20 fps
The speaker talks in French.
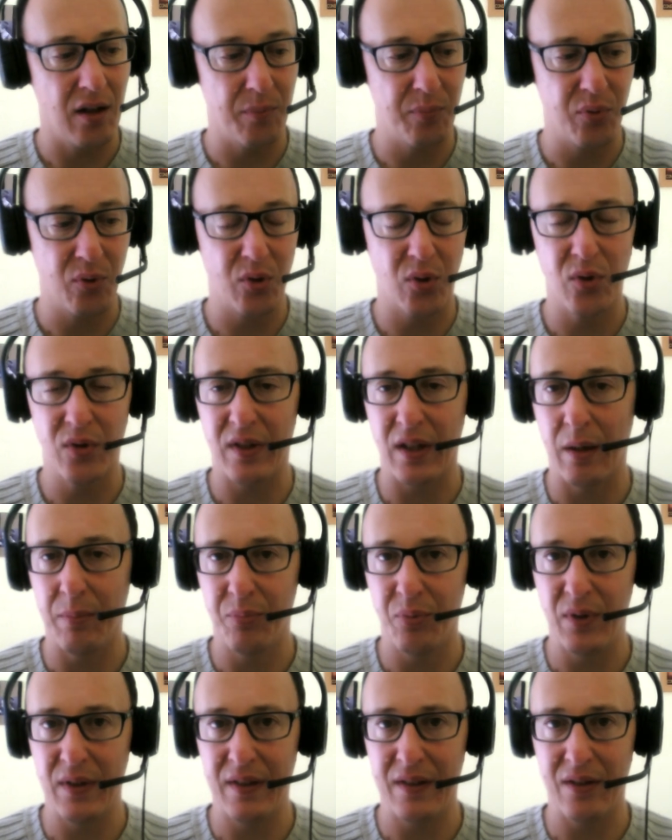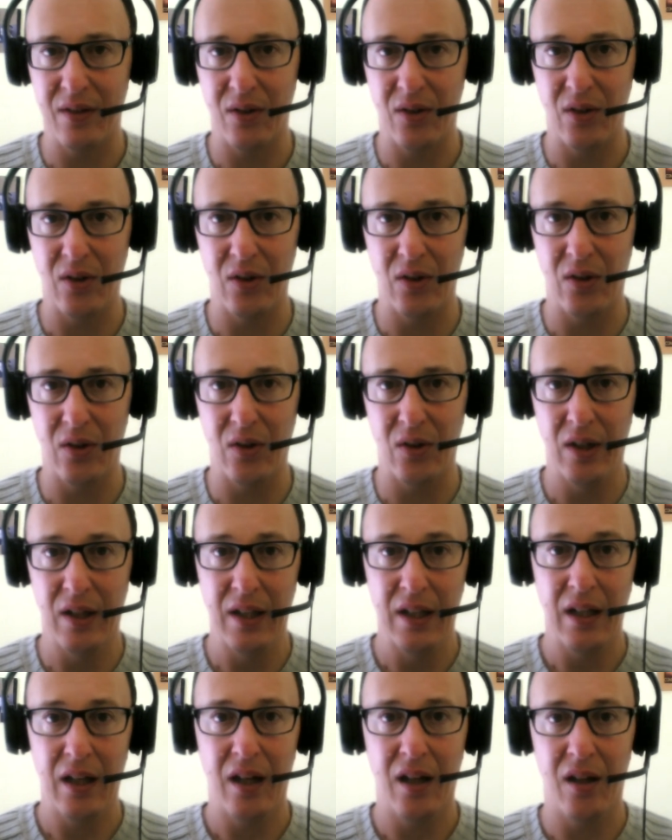pour que ça puisse, pour
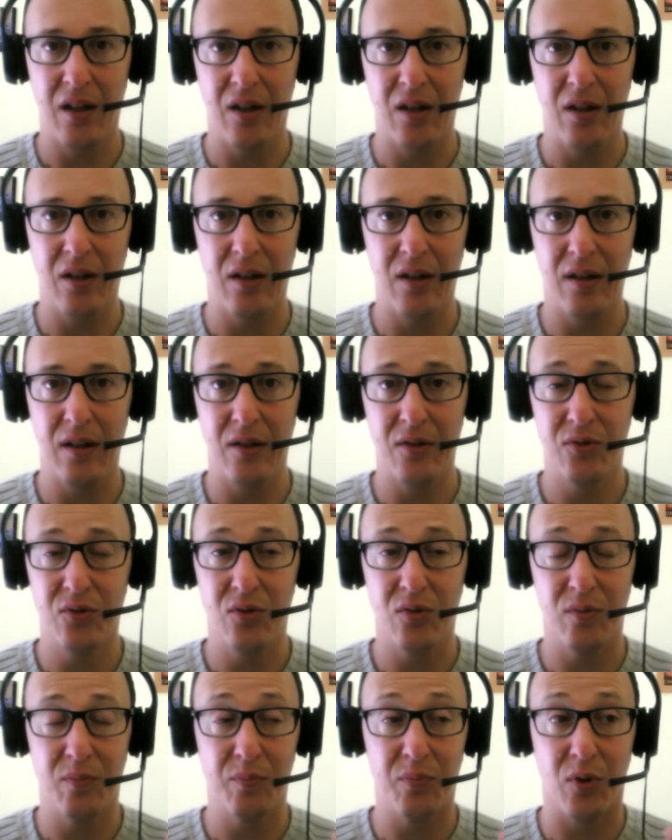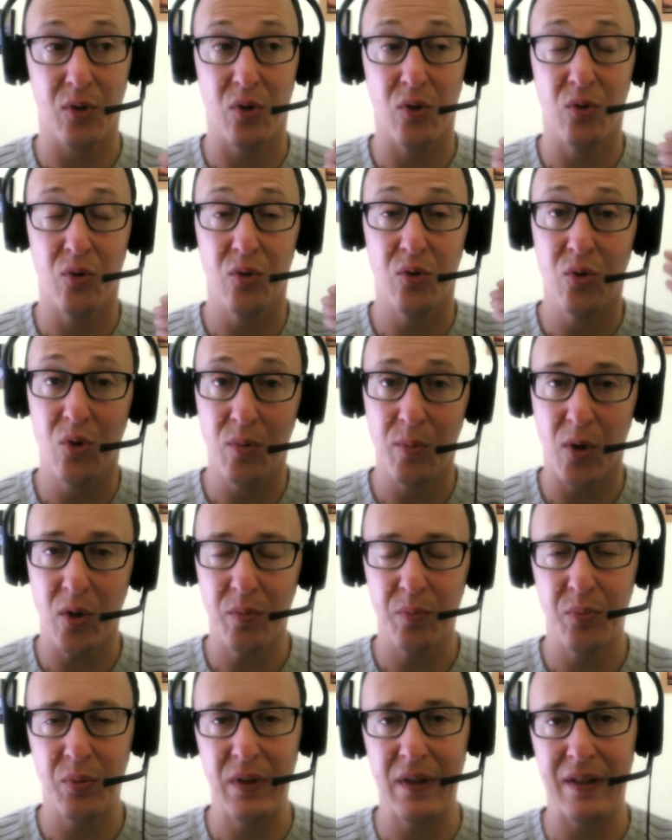que nos
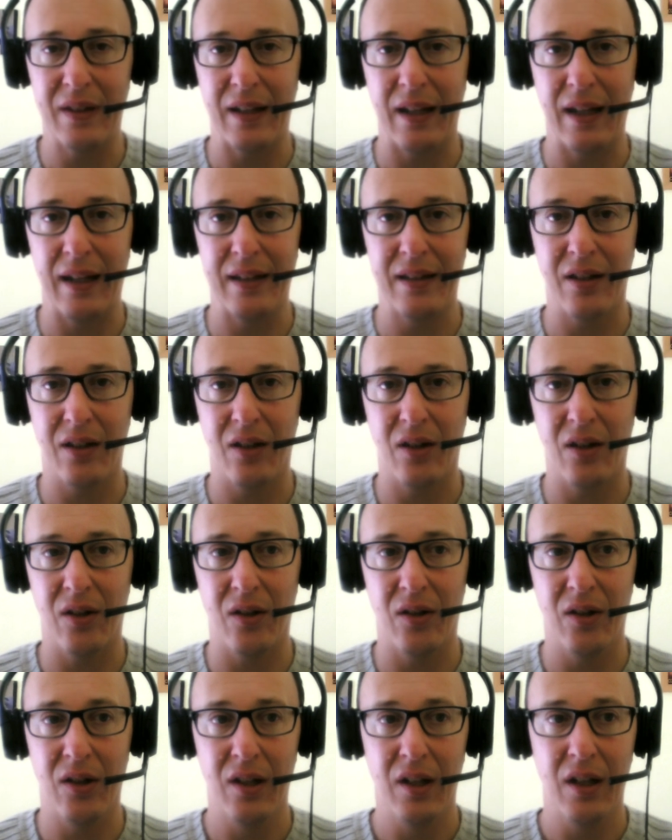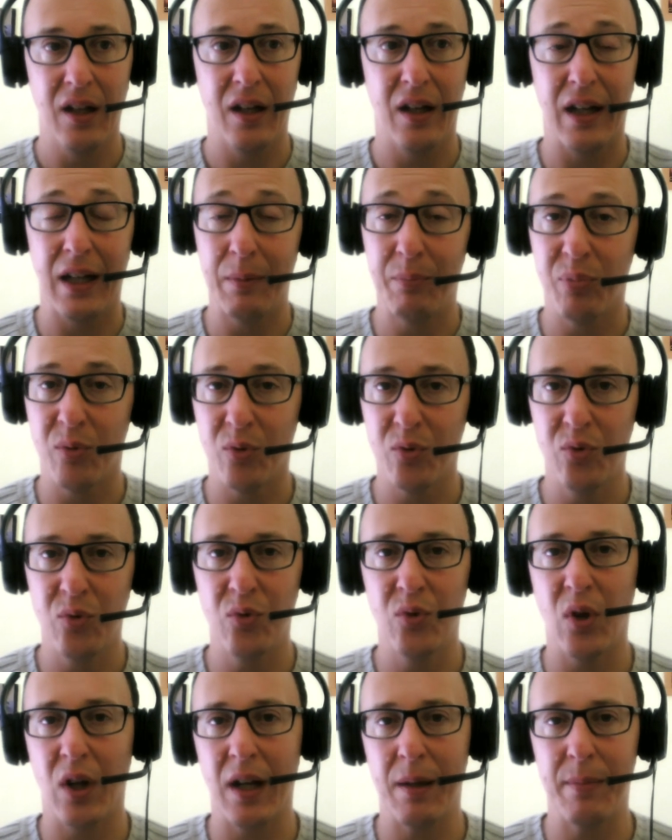demandes puissent être
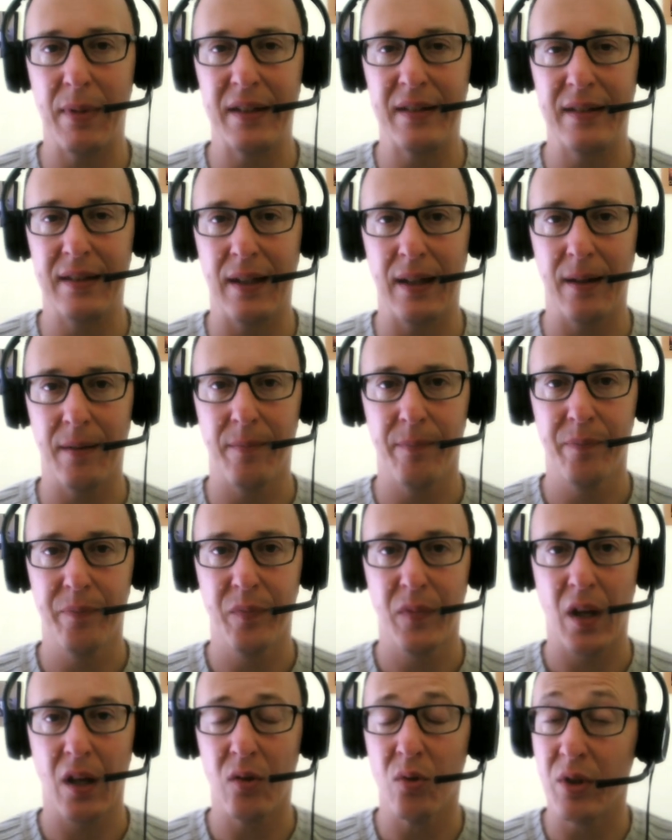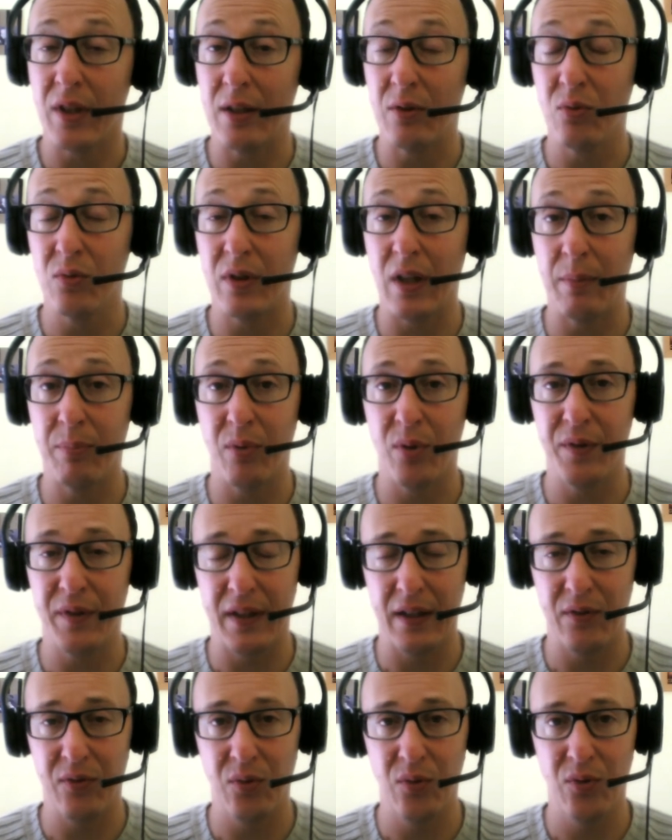répondues dans la matière. Donc il y a tout un
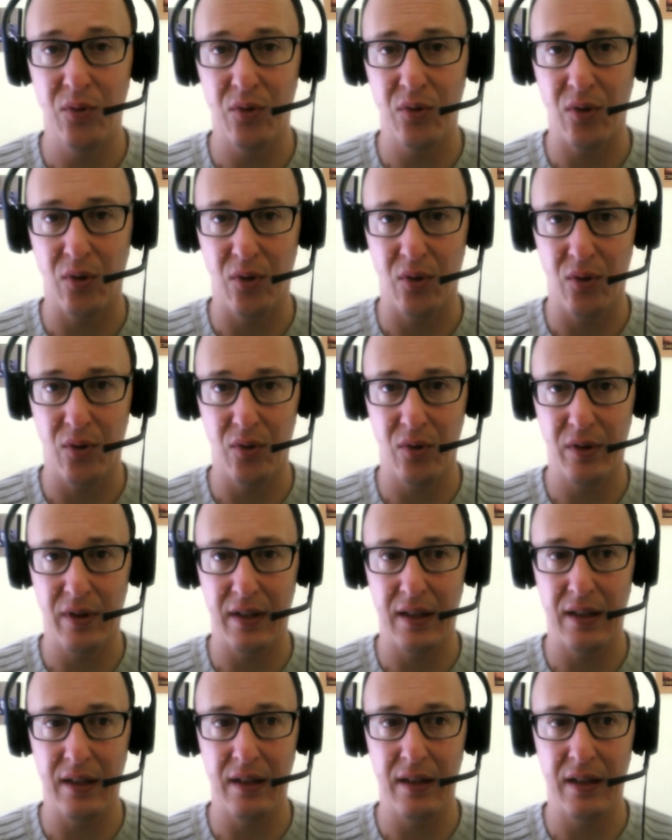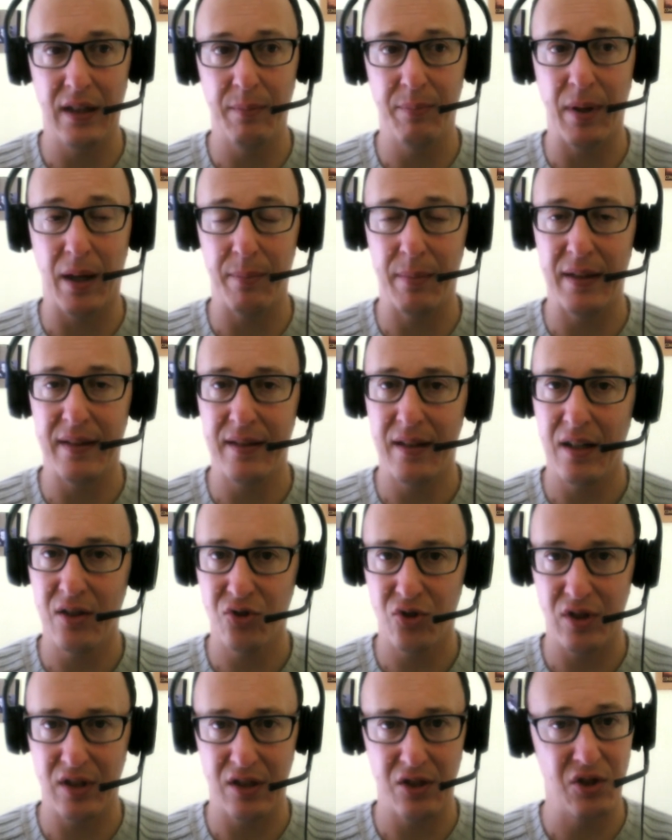processus euh, qui, permet cela,
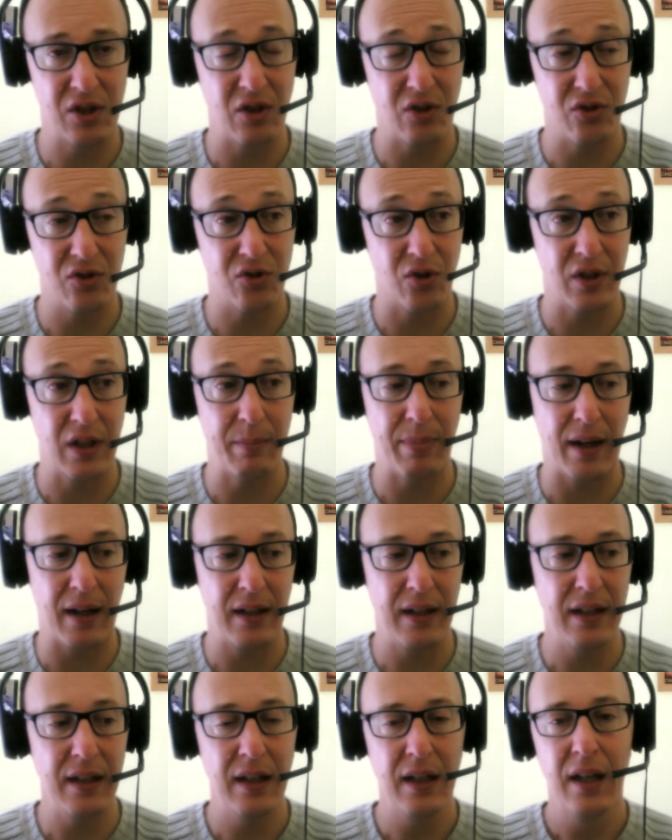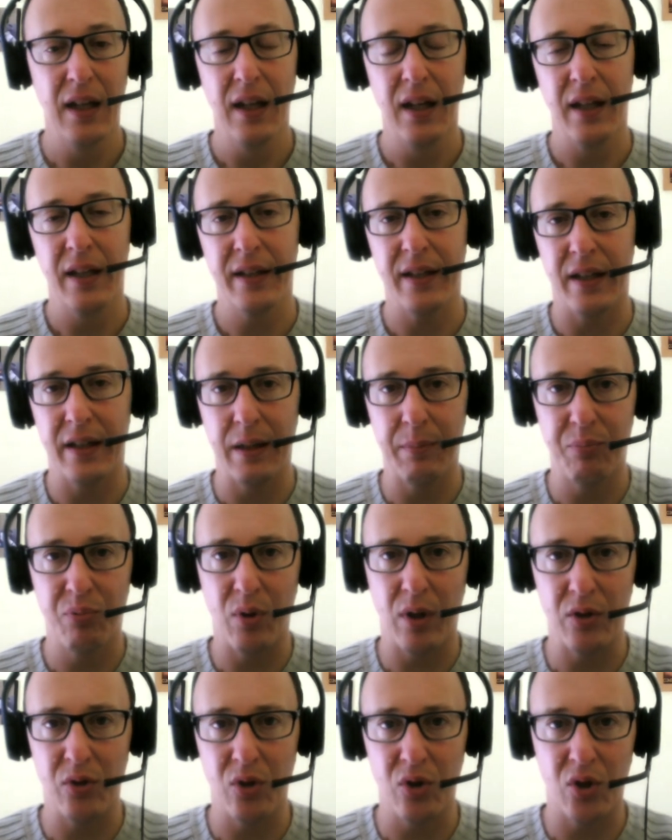j'en ai parlé. Il y a des
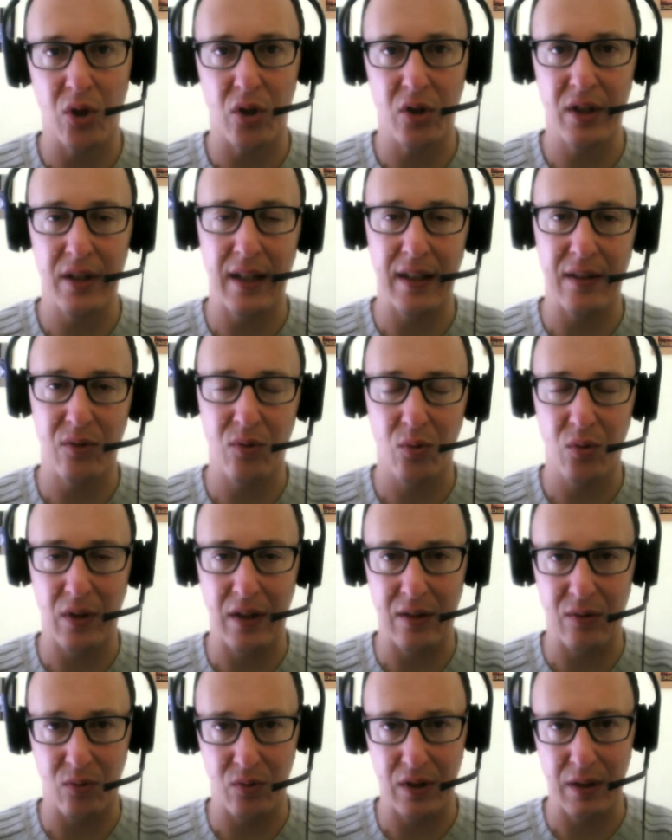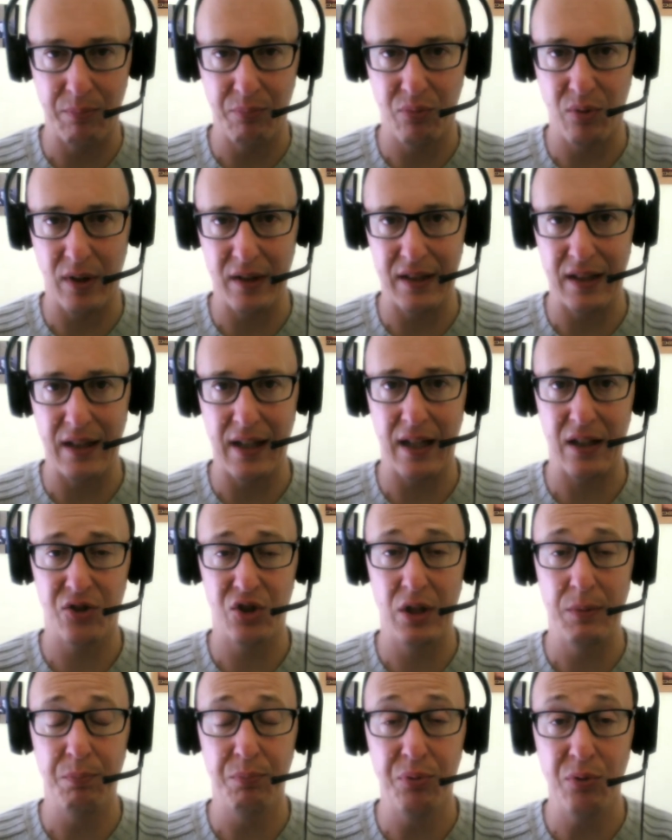points de coordination qui sont des points
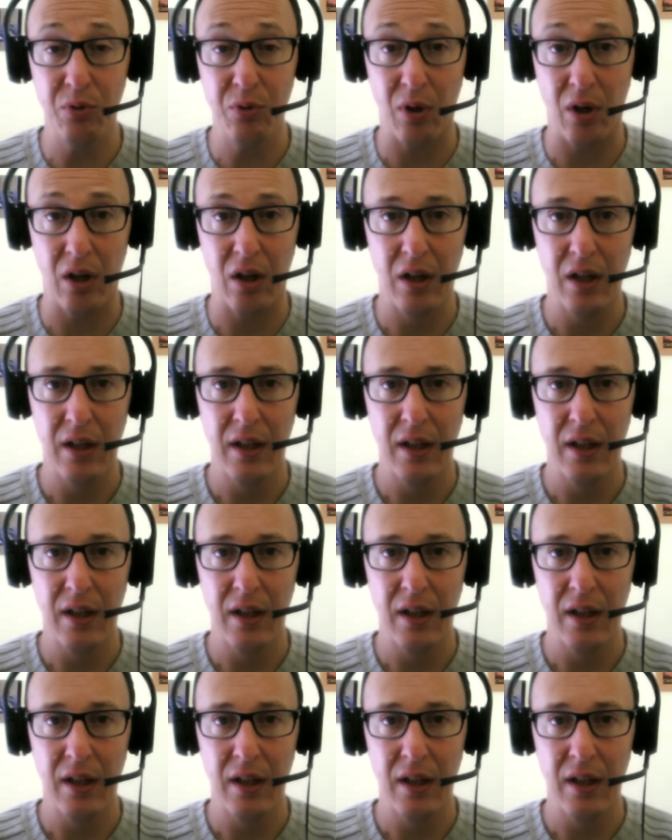d'énergie pure